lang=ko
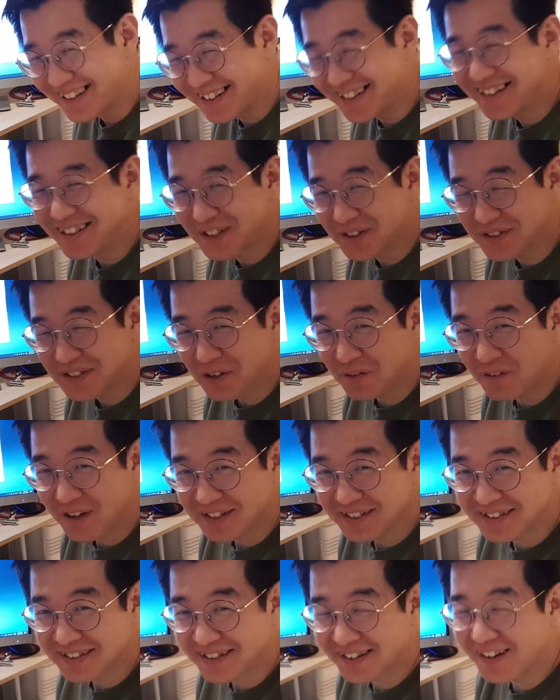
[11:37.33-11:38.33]
그거 좀
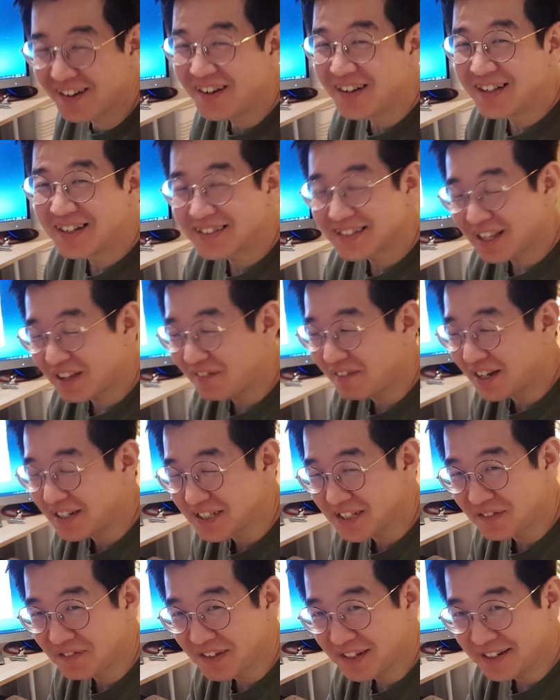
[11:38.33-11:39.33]
참고하셔서
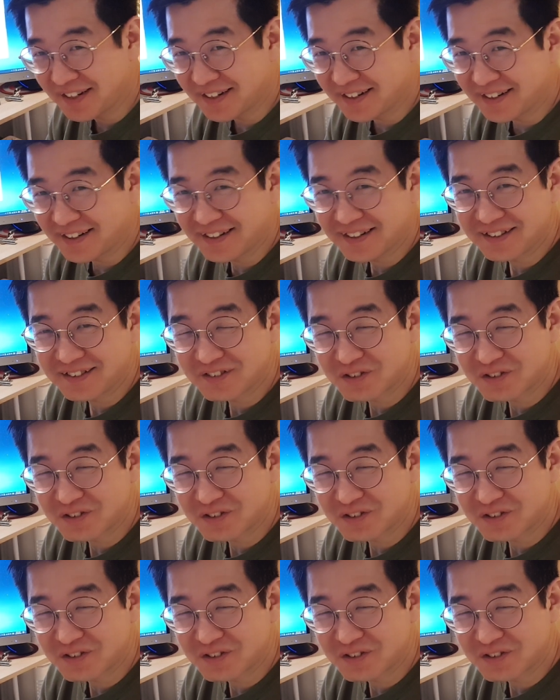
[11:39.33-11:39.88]
사용하시면은